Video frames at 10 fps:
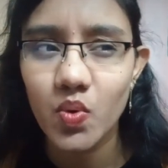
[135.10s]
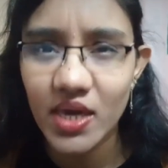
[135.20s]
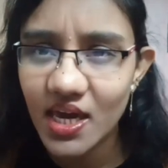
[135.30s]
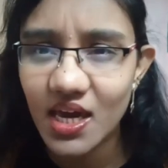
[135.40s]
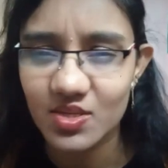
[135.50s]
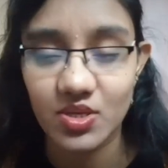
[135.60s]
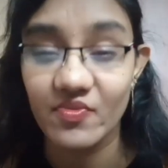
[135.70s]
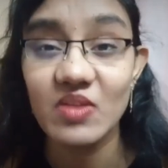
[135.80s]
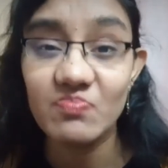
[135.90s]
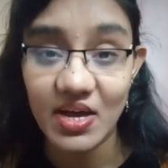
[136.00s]
వీక్ సారీ
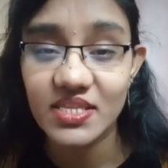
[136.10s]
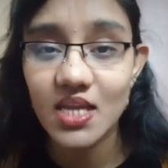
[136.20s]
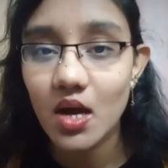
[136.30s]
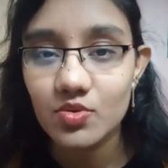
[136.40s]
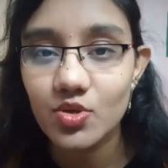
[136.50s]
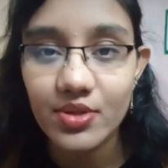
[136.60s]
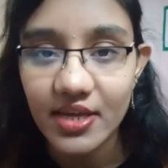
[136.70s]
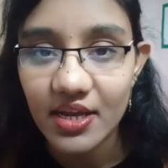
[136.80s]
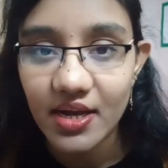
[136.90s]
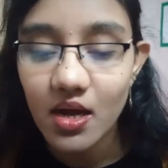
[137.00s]
వన్ మంతే
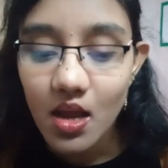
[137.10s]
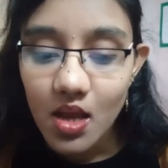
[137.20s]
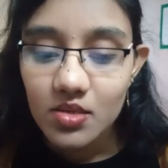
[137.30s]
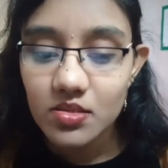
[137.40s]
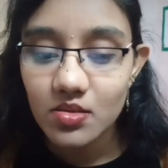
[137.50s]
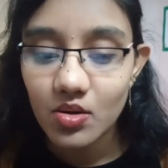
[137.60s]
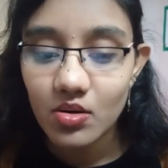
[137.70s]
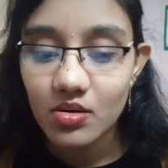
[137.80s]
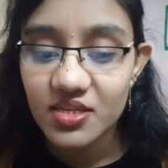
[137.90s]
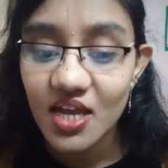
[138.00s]
అవుతుంది కదా సో
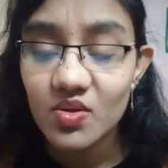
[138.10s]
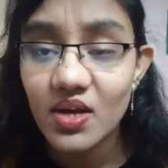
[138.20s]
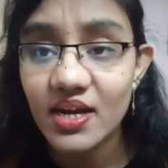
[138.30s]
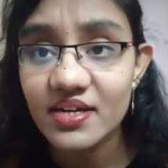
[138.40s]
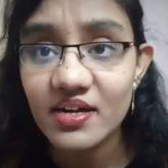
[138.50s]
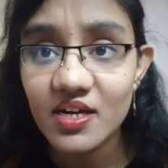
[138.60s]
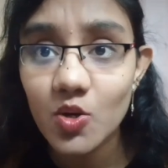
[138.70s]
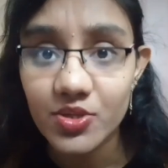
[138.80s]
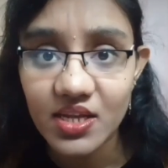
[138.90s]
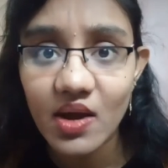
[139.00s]
తను ఏంటంటే
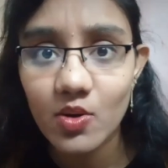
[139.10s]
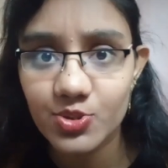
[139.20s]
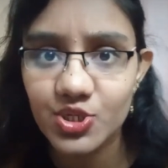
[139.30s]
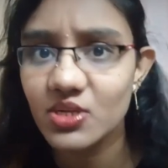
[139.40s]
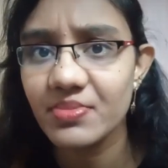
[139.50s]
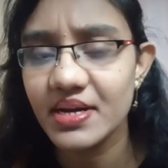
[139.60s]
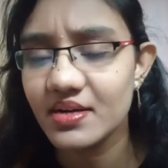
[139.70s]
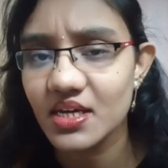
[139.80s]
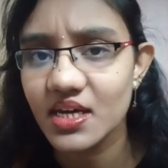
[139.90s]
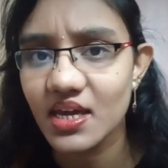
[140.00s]
కొత్తగా వచ్చింది మీ
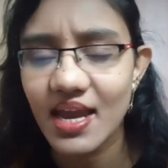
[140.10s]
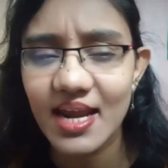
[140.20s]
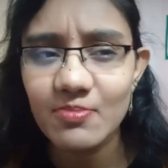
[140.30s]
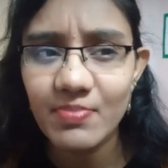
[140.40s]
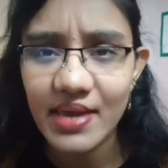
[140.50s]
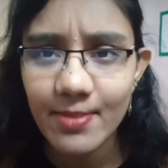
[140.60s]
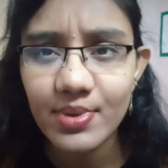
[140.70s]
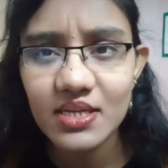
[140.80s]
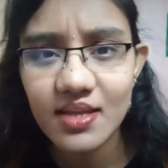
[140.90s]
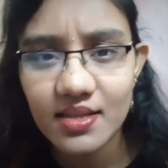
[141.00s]
ఇంటికి అండ్
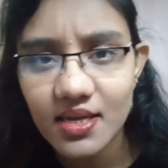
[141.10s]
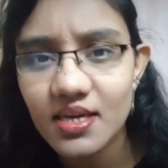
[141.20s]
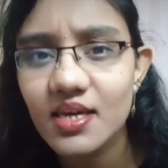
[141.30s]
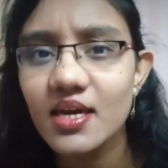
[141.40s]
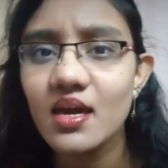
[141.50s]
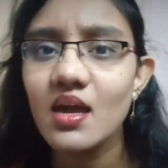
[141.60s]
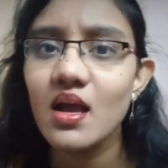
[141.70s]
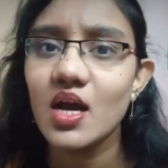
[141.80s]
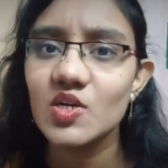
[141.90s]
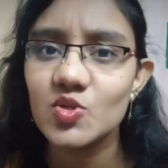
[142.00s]
మేబీ తనకి
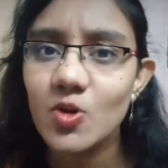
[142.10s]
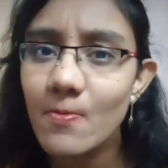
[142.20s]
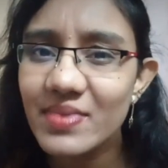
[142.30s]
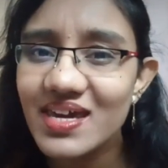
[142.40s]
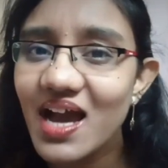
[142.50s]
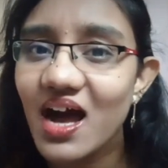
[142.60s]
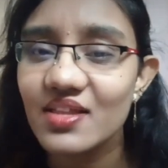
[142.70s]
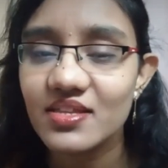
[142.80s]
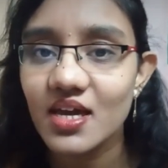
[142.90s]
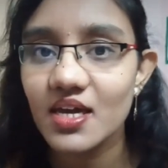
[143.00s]
యూనో మీ
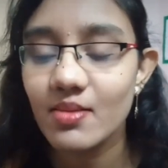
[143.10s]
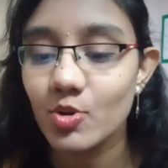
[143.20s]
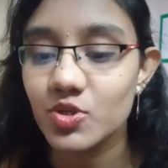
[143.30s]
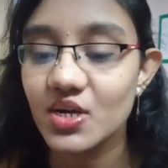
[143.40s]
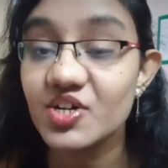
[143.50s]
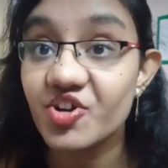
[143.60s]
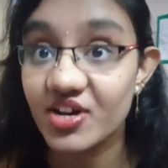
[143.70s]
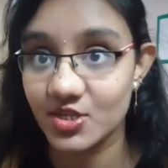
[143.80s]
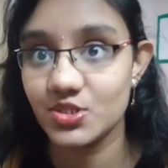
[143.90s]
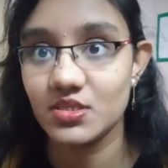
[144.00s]
అన్నయ్య మొత్తం
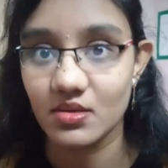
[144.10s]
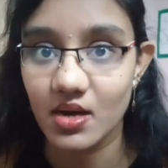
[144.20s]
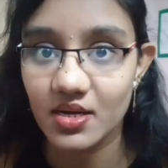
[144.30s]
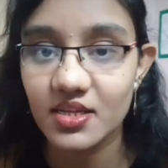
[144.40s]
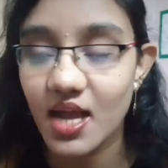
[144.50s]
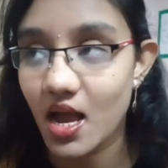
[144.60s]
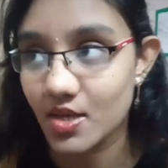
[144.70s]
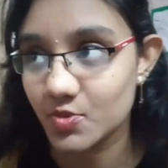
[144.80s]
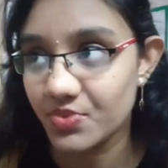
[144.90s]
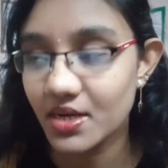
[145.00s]
ట్రస్ట్ అంటే నా
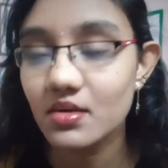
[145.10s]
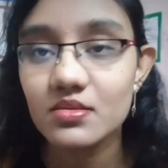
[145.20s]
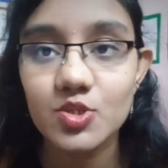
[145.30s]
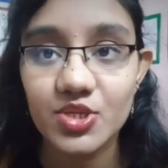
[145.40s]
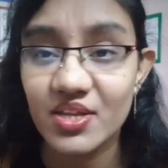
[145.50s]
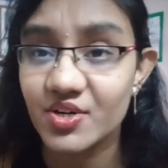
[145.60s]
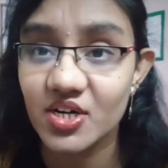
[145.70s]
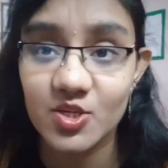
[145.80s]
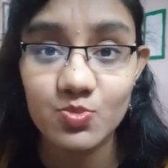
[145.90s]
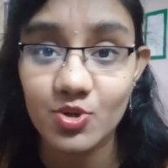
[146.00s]
హస్బెండ్ సో తన
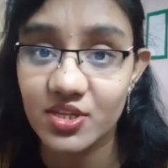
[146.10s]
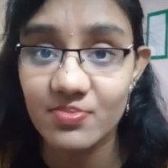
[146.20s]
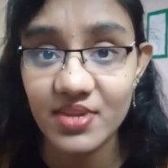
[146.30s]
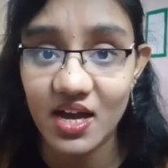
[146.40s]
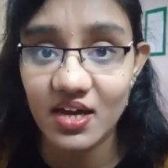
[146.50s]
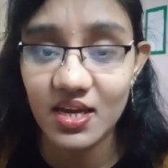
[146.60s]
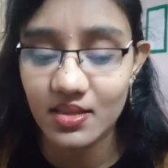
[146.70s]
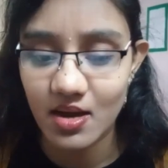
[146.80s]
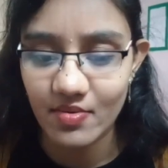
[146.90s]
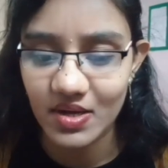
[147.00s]
ట్రస్ట్ మొత్తం నాకే
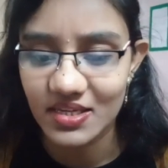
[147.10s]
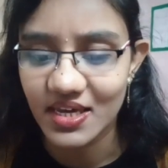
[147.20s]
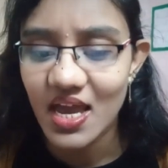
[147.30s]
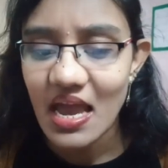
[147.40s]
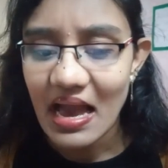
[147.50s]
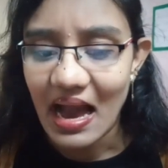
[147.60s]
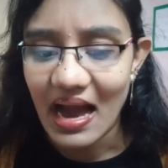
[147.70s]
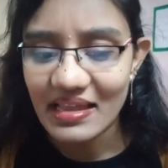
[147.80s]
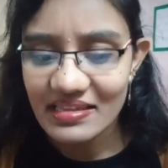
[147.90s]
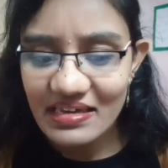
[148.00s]
రావాలి
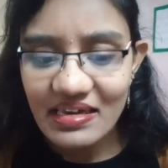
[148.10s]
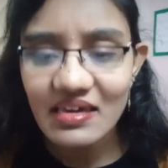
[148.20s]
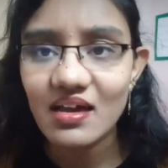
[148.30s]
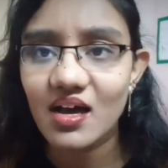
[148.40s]
అని